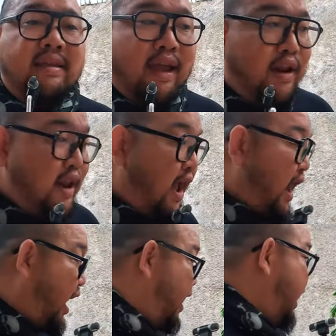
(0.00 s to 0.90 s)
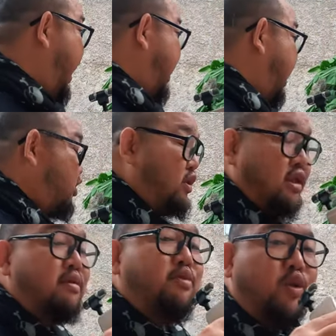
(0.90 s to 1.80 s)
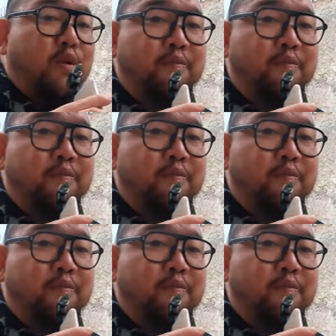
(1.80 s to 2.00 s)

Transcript: Jadi dengan adanya aerator tersebut,